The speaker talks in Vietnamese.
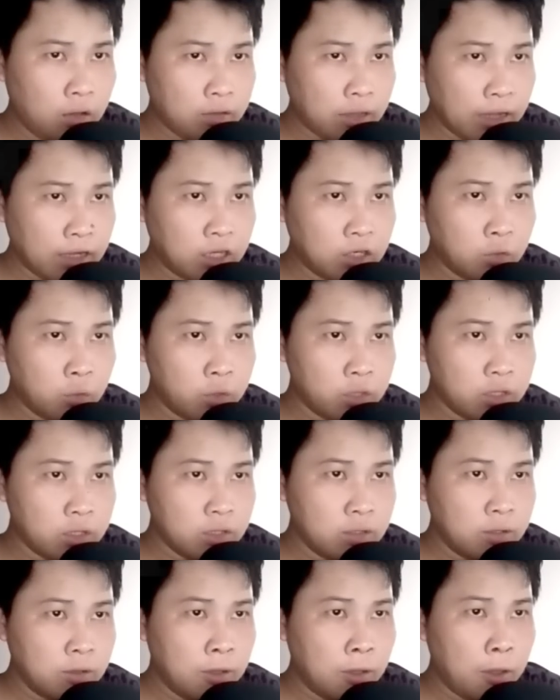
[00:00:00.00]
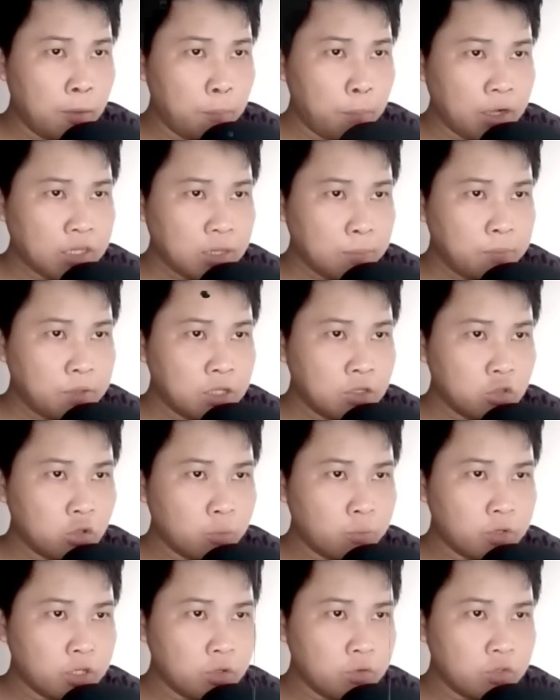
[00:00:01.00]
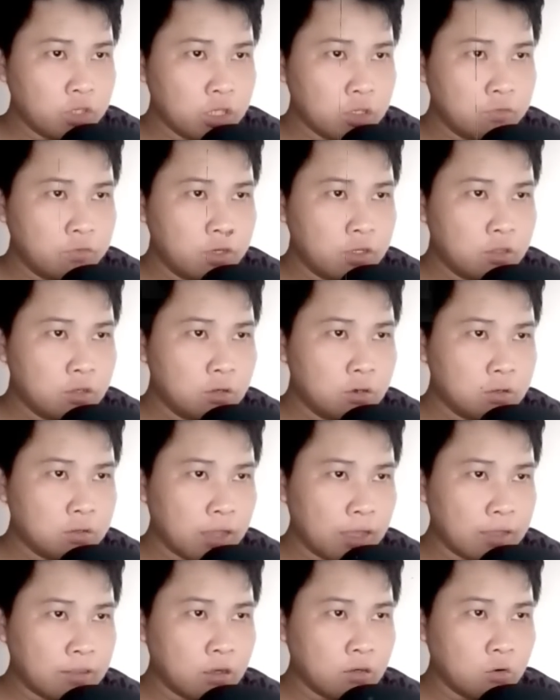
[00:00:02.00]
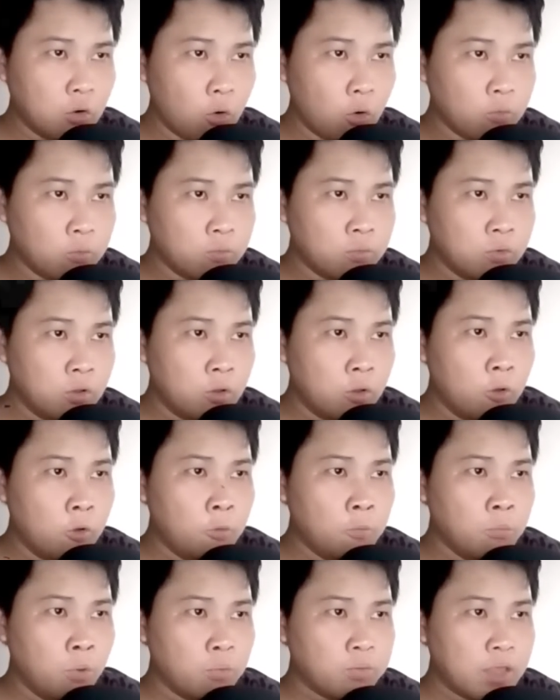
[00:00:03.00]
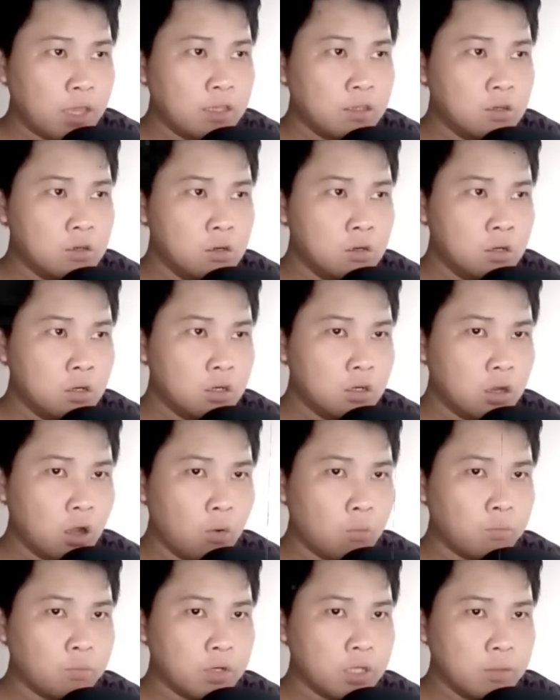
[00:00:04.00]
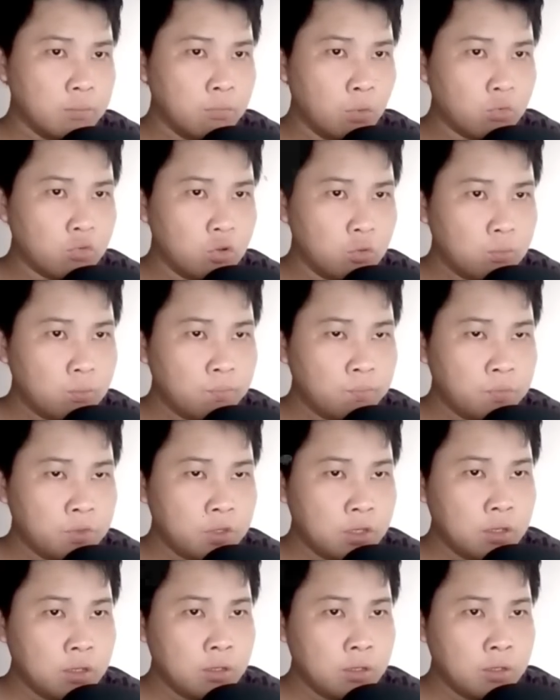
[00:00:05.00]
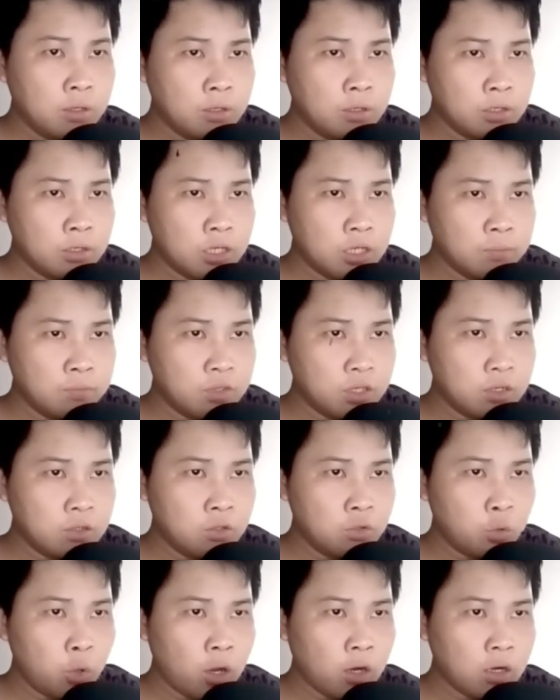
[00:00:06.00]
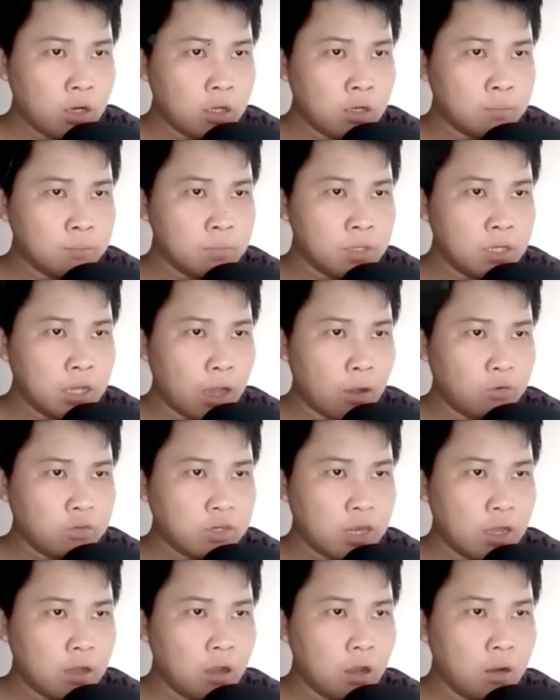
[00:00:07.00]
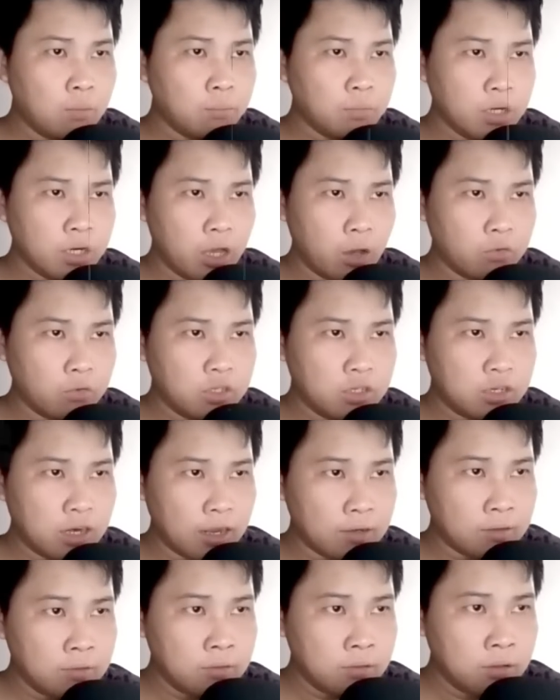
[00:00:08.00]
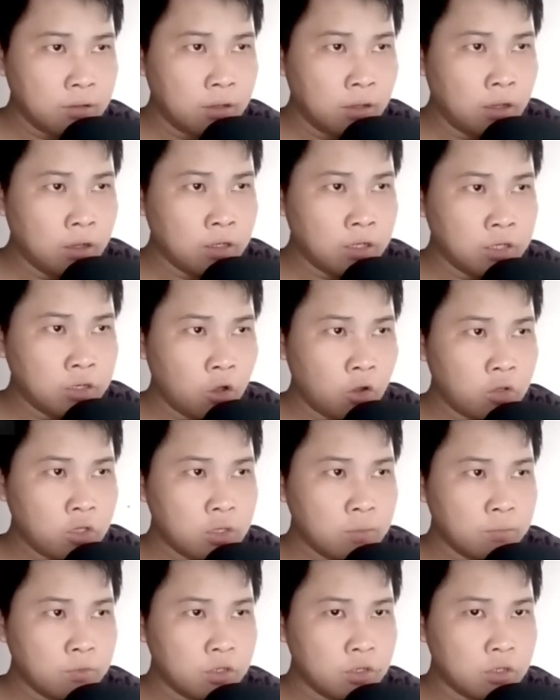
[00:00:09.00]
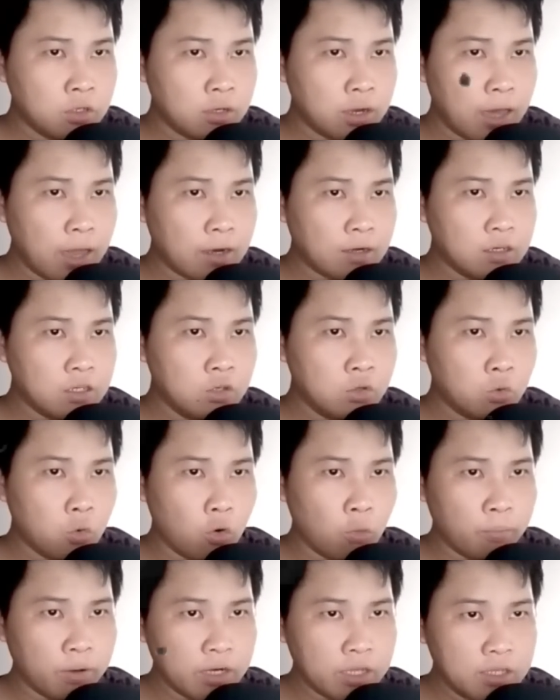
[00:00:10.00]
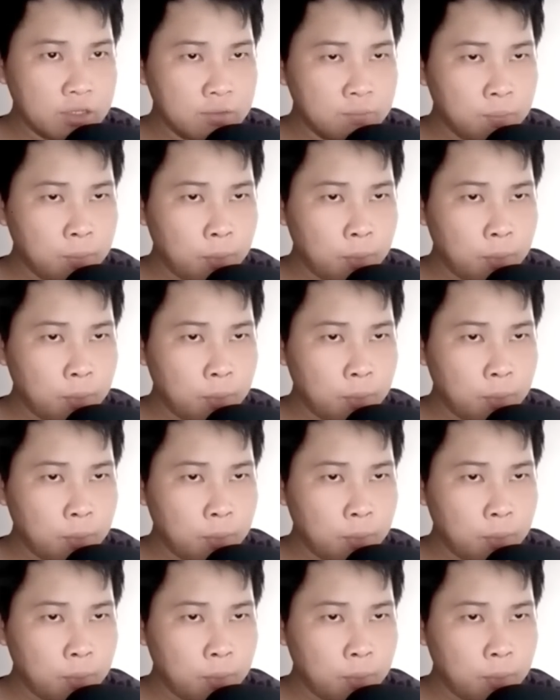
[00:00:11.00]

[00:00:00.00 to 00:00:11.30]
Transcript: Tả Kinh Huy bất chấp liên tục điều trị vết thương tại thần hồn, một tay hướng hư không điểm một chút, kim xích nhoáng lên biến ảo ra hơn mười đạo xích ảnh, nghênh đón kim cương đang điên cuồng mà đi.